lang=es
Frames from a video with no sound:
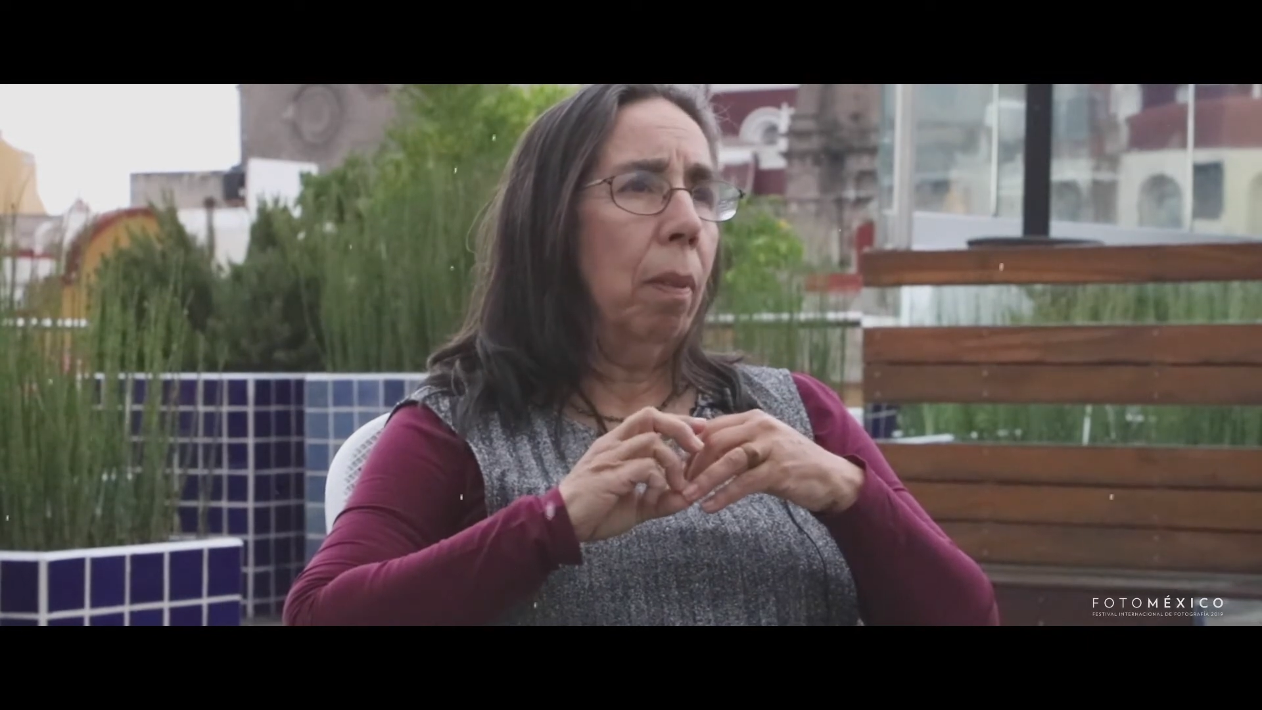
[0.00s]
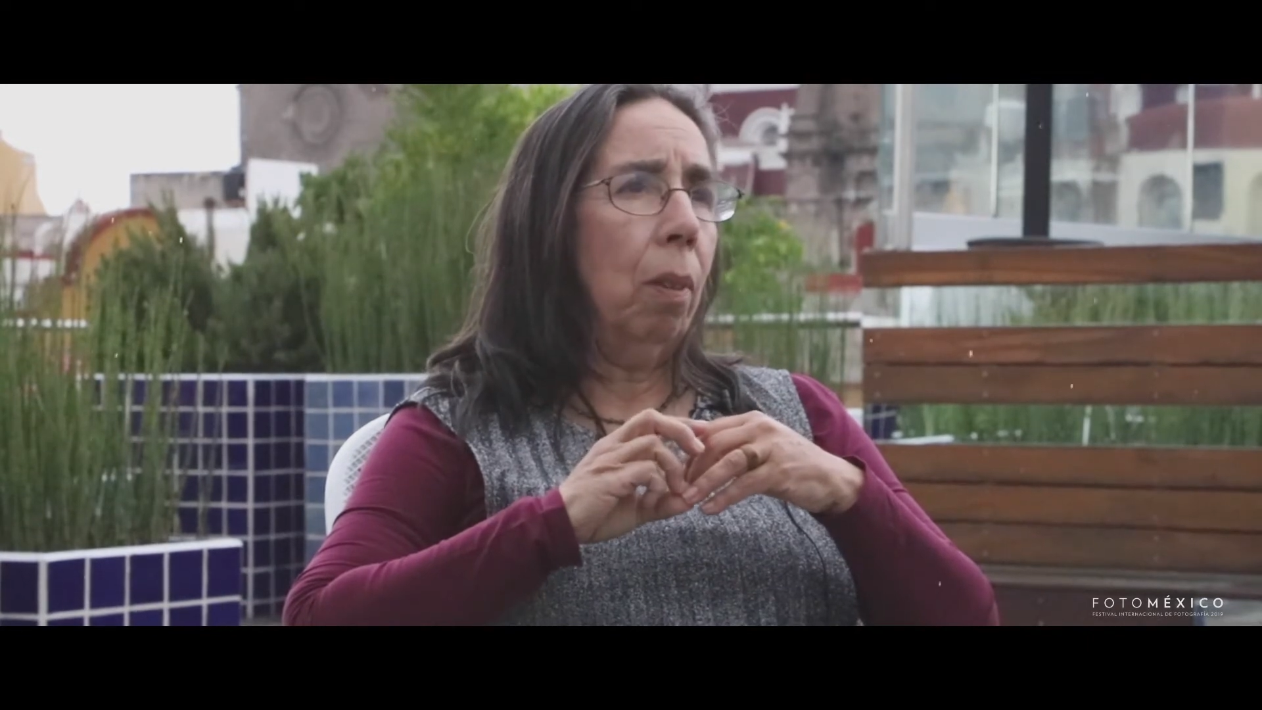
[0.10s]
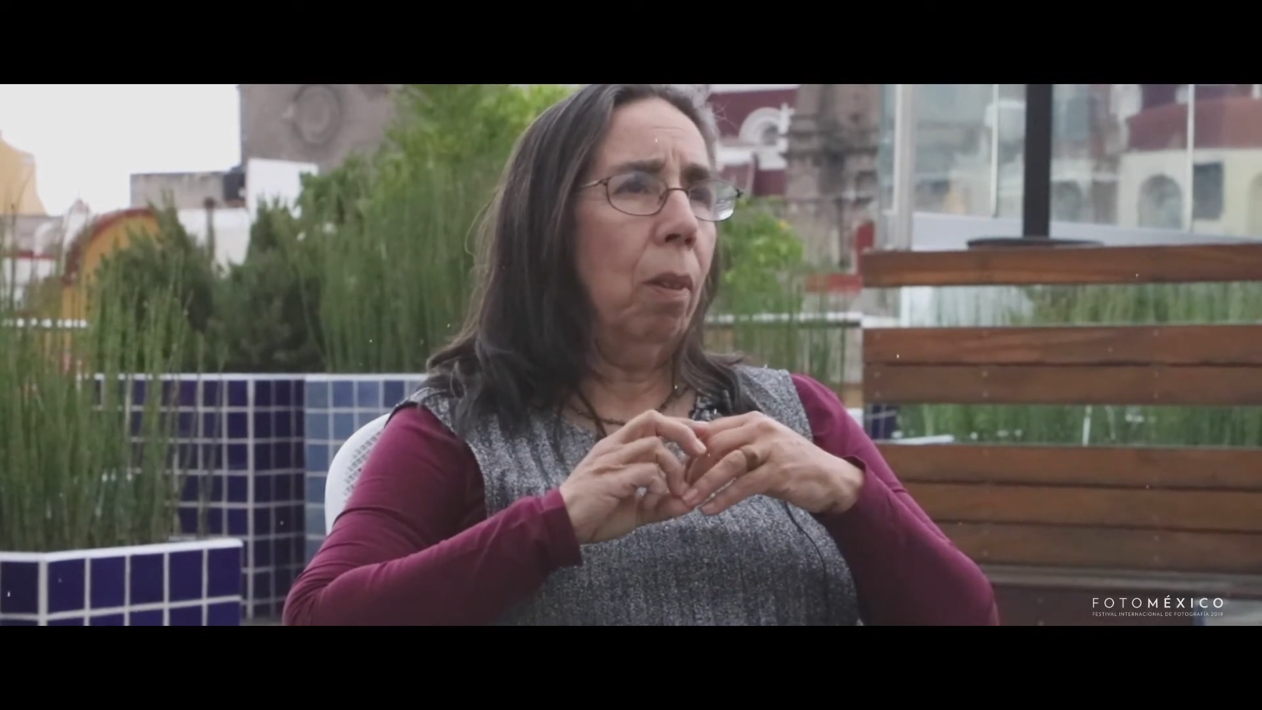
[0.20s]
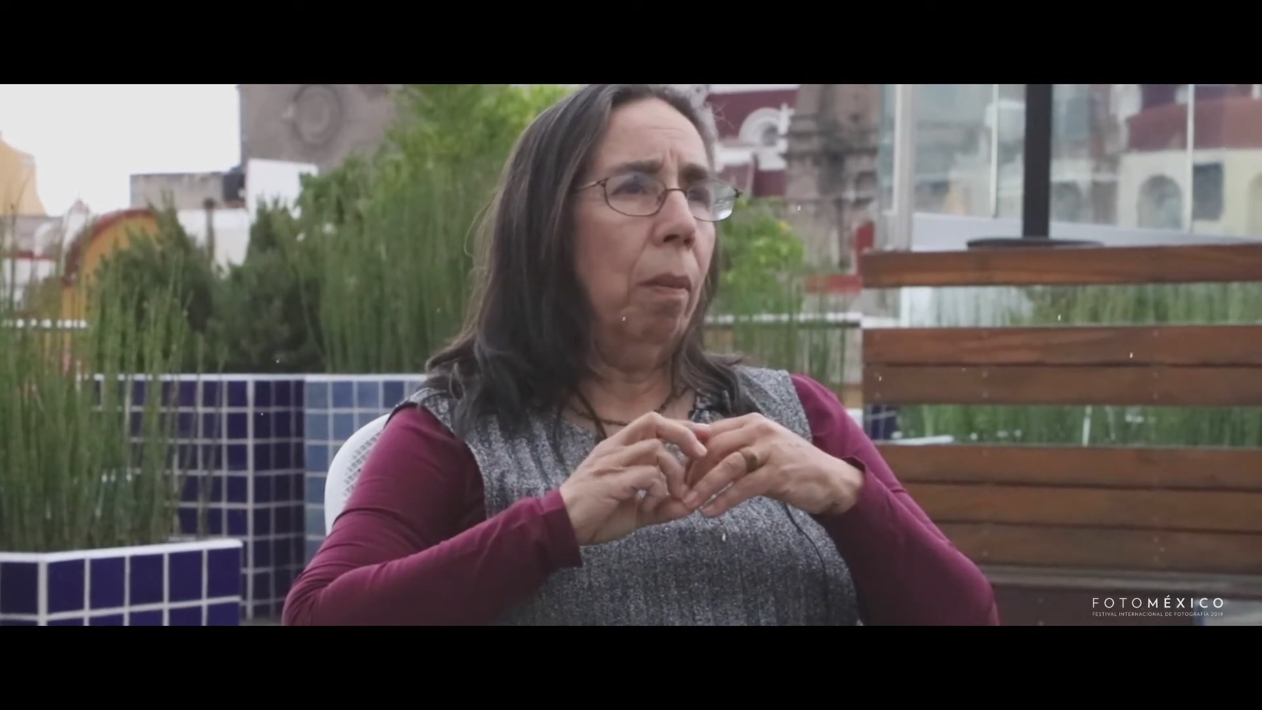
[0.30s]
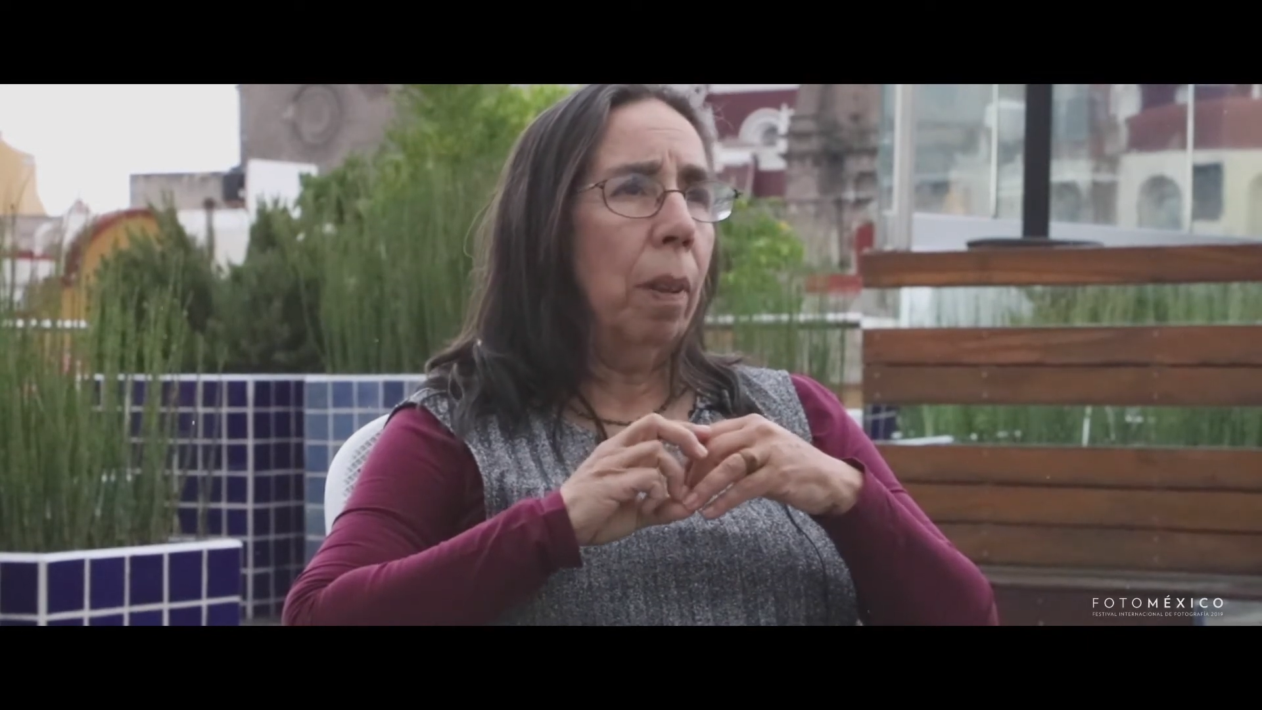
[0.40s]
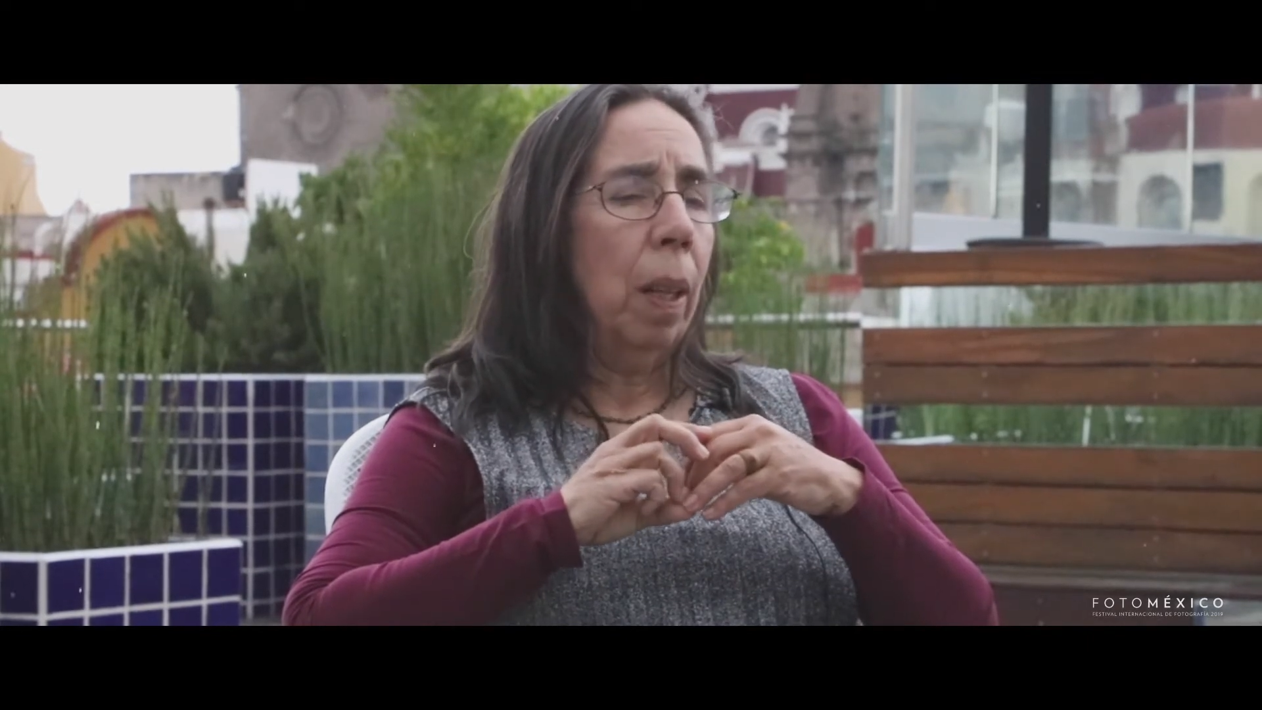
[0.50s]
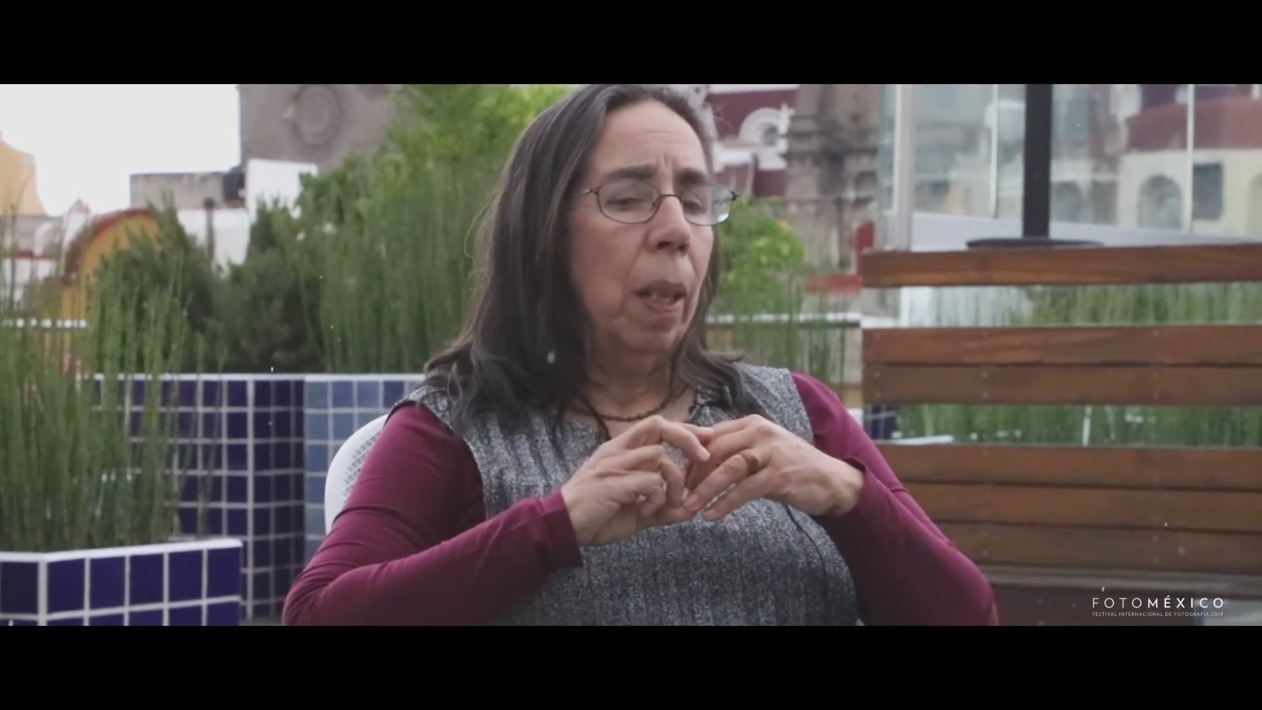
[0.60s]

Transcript: ¿no?